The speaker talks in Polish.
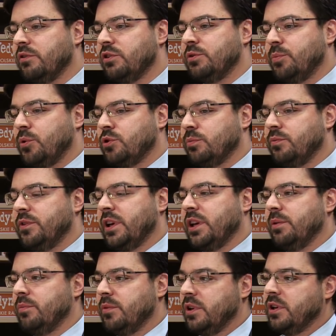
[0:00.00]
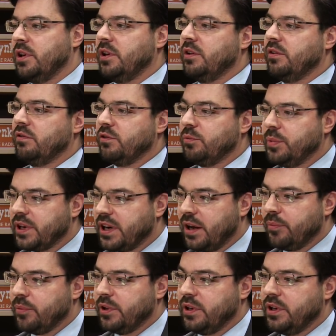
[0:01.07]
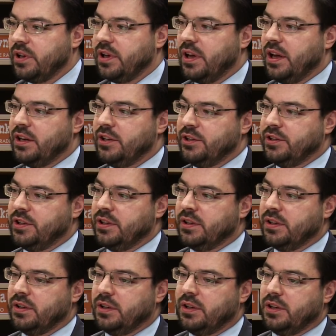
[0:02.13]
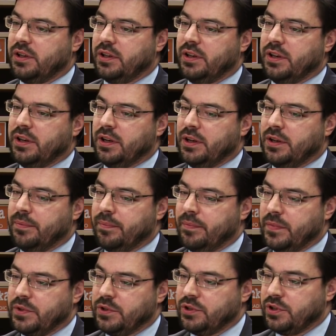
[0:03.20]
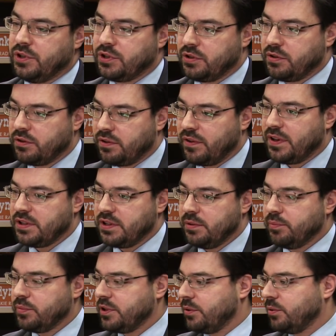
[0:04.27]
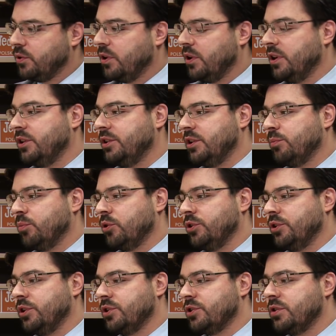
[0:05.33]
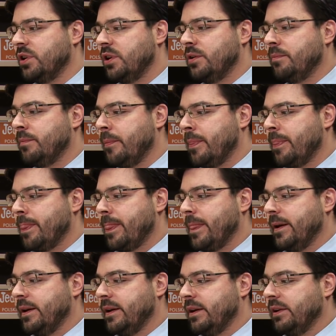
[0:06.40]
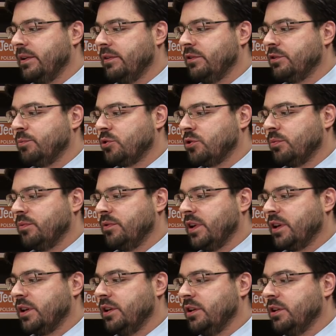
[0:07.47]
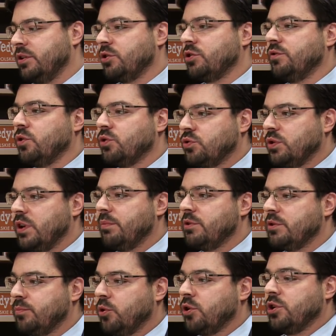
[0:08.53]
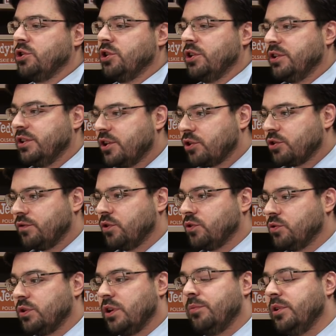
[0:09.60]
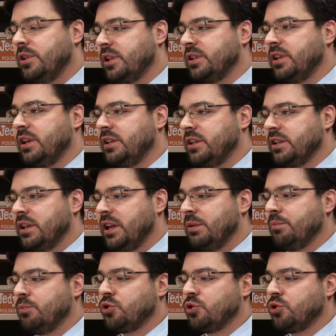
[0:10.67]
W sposób, w jaki my wybieramy elity, czy też quasi pseudoelity polityczne, E, sposób, w jaki rozwiązujemy spory, czy ich nie rozwiązujemy i tak dalej, i tak dalej.